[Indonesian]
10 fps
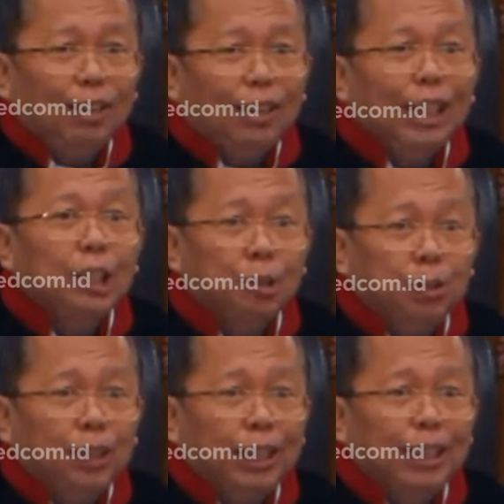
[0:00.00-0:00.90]

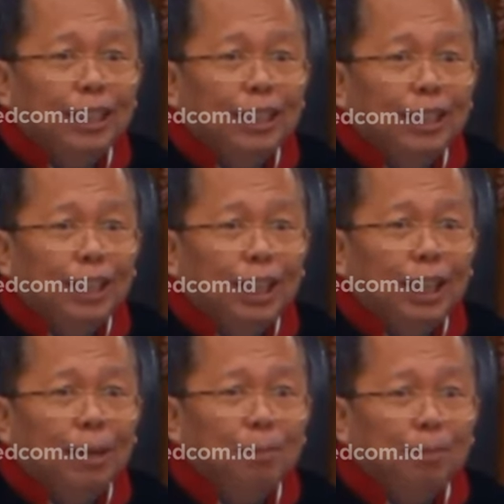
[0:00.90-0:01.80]
keliru ya di
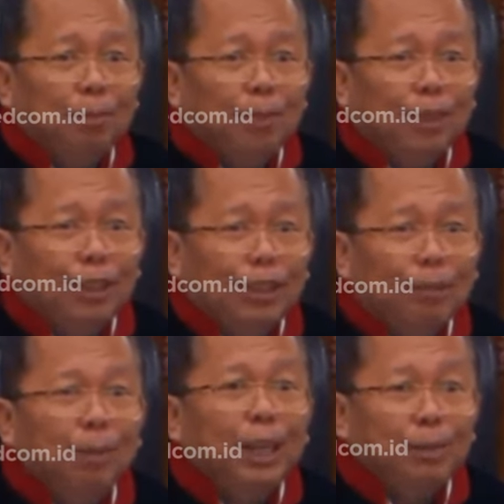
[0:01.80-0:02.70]
dalam
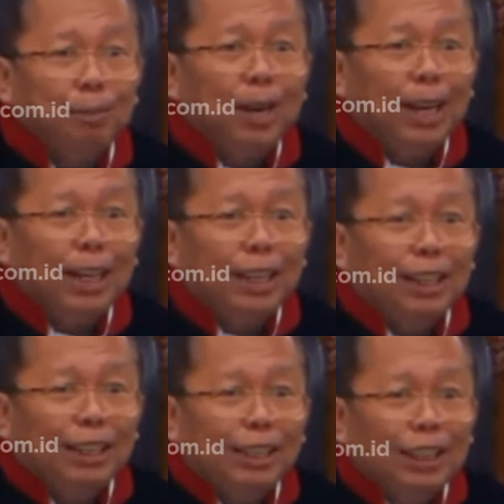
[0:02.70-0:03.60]
menimbang
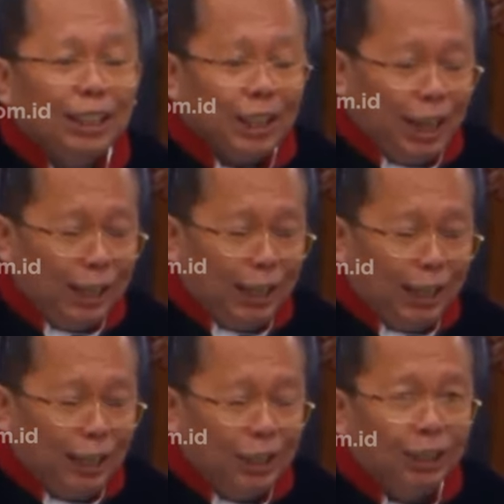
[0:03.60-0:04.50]
keterangan
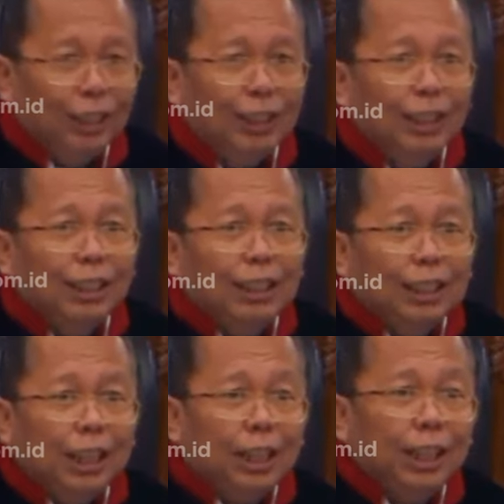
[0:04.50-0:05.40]
ahli.
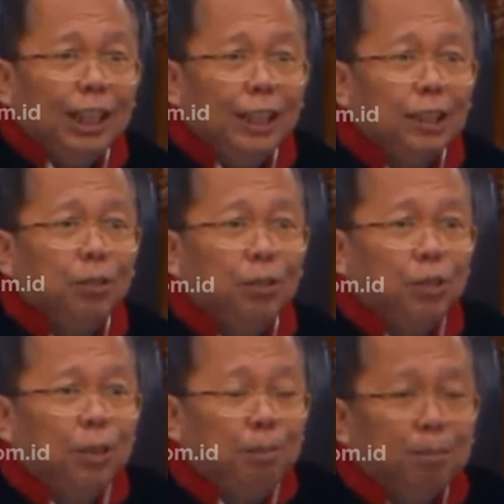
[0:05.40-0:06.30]
Tadi kan
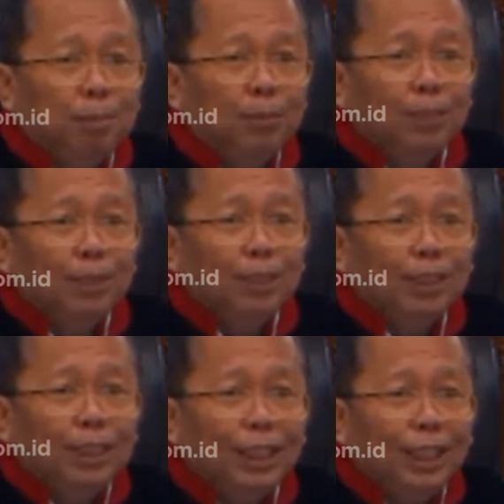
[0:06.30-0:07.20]
dikutip
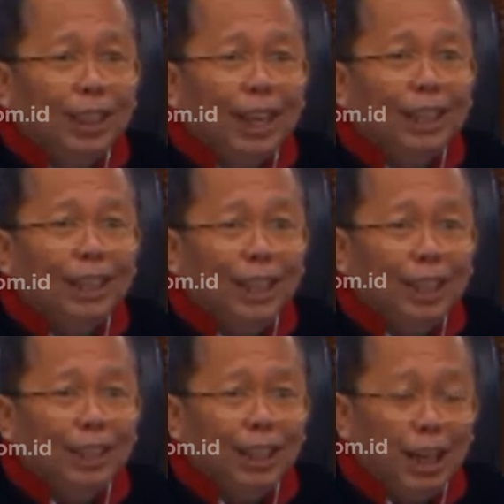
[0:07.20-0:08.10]
ya
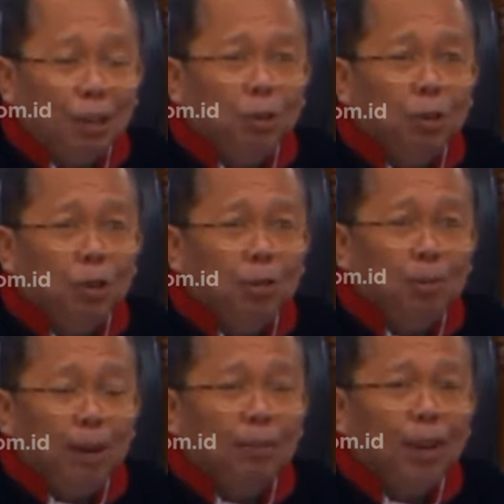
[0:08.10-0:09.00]
kaidah darul
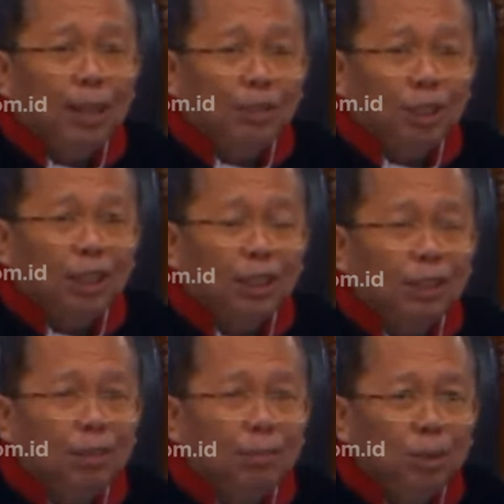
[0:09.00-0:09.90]
mafasid
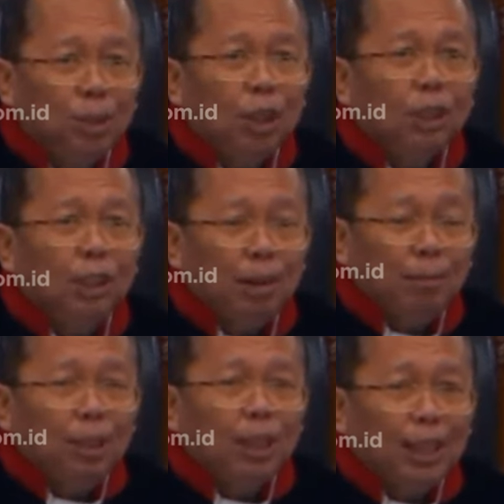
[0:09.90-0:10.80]
ya.
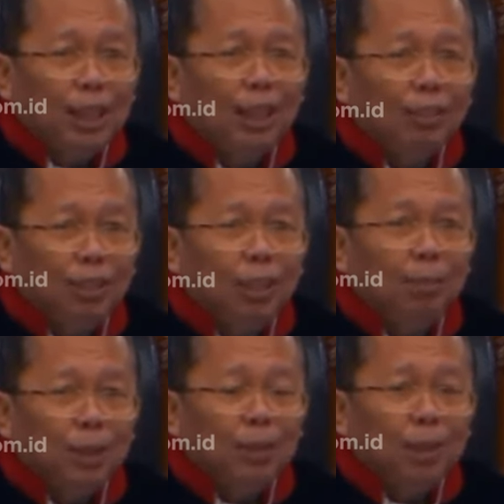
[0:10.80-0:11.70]
muqaddamun ala
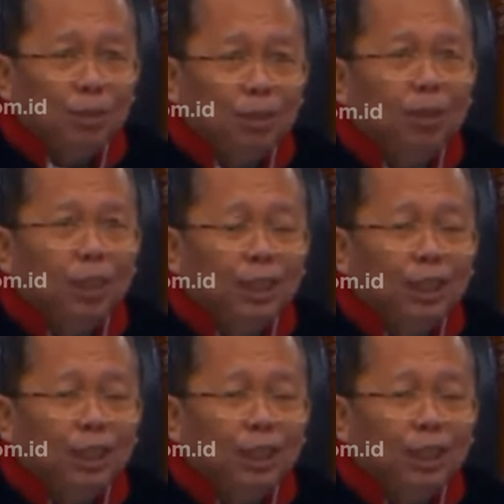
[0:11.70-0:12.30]
jalbil hmm. masoleh.